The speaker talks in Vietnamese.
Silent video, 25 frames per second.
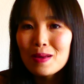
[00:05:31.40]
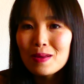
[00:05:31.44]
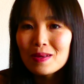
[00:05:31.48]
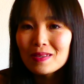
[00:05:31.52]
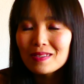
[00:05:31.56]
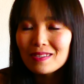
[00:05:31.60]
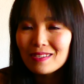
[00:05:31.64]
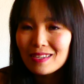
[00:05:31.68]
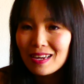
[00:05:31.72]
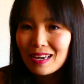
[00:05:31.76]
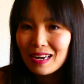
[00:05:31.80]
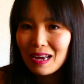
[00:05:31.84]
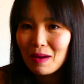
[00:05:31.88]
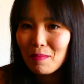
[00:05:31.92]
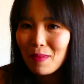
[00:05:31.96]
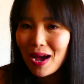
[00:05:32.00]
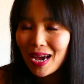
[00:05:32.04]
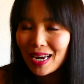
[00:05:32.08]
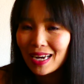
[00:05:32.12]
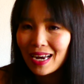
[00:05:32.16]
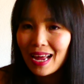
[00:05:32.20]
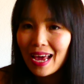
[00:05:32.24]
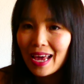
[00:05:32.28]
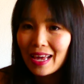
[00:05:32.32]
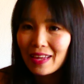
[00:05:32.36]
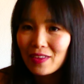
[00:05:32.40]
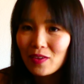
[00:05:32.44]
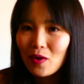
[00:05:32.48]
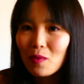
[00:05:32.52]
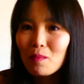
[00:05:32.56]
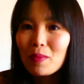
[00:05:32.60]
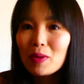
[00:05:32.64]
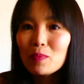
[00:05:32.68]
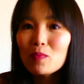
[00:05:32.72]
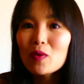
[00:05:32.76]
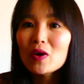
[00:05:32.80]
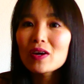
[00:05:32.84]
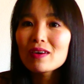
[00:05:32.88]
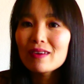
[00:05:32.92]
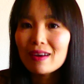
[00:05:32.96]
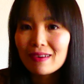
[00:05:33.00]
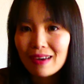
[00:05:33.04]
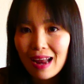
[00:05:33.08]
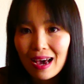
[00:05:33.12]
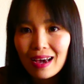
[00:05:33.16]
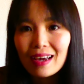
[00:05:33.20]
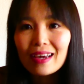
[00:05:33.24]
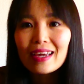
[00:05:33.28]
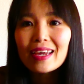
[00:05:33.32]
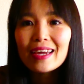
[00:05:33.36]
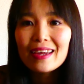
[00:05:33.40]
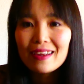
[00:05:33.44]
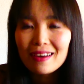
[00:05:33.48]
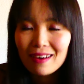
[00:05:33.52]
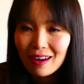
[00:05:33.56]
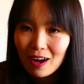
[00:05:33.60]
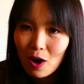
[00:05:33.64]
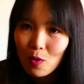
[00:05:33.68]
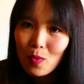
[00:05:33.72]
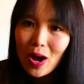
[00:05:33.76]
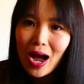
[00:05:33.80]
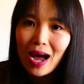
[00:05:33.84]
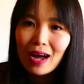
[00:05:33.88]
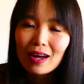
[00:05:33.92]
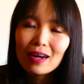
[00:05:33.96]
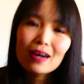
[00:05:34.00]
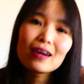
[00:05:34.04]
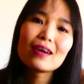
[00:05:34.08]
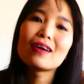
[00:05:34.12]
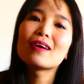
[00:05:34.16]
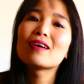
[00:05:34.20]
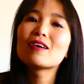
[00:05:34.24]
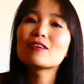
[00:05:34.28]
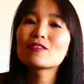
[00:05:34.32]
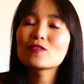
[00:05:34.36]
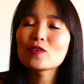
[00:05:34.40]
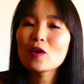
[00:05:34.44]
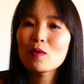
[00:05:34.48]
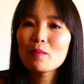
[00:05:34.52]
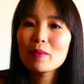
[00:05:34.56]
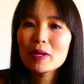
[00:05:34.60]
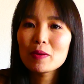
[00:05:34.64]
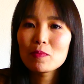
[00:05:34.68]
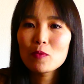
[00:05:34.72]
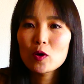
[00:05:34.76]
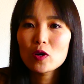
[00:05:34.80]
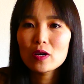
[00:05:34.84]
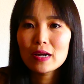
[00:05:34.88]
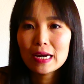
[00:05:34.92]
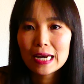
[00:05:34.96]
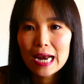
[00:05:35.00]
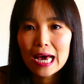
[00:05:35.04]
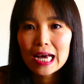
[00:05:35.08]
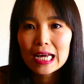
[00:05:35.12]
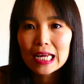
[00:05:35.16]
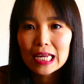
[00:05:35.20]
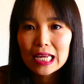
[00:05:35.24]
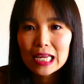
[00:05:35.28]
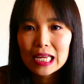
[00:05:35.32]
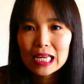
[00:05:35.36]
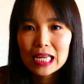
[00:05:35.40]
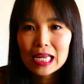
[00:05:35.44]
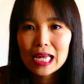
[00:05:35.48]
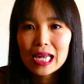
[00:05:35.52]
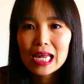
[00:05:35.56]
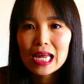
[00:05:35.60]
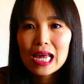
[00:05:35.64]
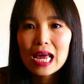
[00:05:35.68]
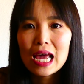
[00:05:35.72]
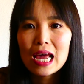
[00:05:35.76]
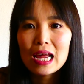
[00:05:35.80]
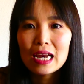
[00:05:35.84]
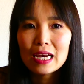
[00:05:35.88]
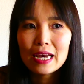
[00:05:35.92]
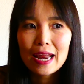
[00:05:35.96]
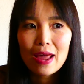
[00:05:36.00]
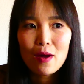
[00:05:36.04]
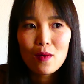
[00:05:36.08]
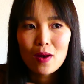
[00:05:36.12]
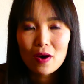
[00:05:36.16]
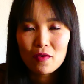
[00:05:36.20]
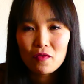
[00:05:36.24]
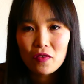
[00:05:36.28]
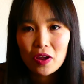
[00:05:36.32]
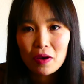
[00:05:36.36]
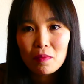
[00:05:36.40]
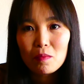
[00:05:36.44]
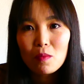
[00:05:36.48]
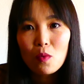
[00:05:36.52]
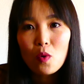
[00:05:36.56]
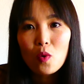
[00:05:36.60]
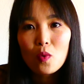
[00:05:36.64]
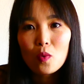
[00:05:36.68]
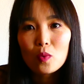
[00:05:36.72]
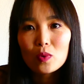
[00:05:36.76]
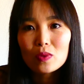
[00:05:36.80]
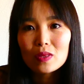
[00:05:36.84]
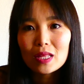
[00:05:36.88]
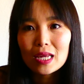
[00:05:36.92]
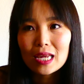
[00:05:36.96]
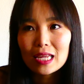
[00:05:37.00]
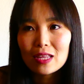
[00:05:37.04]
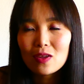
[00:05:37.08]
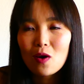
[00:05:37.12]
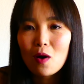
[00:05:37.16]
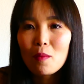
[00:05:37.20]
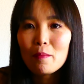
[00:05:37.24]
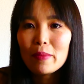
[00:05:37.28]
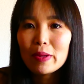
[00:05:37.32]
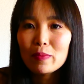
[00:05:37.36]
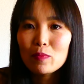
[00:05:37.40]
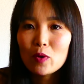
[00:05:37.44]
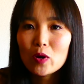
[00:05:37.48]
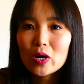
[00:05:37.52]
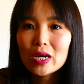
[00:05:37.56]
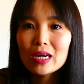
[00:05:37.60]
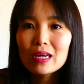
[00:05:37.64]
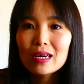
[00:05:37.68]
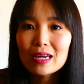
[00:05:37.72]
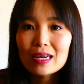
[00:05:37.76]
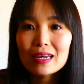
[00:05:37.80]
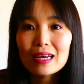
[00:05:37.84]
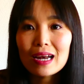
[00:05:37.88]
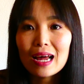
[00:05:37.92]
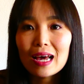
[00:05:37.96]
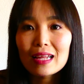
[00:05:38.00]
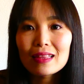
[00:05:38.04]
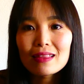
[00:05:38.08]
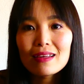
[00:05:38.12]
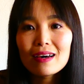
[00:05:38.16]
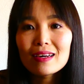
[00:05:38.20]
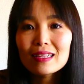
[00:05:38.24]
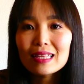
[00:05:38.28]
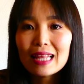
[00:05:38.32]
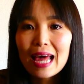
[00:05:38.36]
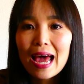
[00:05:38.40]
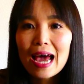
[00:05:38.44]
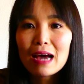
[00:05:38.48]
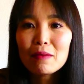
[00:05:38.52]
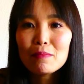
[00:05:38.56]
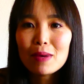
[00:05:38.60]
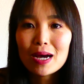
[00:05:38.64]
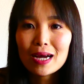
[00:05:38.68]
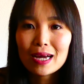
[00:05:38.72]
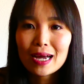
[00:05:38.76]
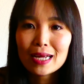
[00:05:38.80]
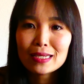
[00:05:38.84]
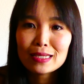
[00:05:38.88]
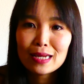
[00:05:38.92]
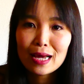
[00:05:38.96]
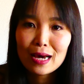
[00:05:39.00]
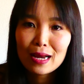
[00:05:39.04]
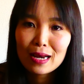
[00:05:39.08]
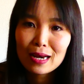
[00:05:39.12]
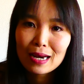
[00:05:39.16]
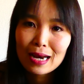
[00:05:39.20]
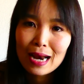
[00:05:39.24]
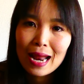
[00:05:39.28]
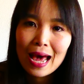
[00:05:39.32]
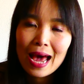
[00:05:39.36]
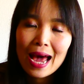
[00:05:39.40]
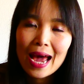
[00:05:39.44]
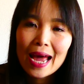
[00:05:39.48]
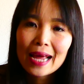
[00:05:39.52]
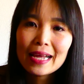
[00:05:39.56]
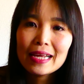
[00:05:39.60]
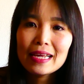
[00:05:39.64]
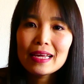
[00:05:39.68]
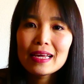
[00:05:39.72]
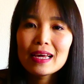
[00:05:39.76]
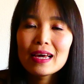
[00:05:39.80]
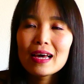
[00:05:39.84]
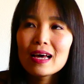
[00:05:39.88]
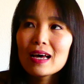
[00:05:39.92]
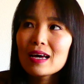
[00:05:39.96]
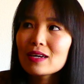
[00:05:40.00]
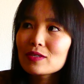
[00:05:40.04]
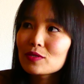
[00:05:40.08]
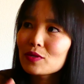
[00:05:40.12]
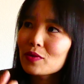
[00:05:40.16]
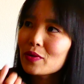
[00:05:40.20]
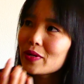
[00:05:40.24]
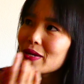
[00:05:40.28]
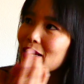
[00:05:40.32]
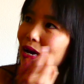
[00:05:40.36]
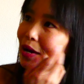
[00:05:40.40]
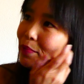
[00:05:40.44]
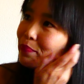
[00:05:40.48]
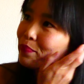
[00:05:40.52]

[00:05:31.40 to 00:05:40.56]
Xin các bạn hãy cho mình một lượt đăng ký được không ạ? Cho mình một lượt đăng ký, nếu là Facebook thì cho mình một lượt tương tác bằng cách là ấn like, rồi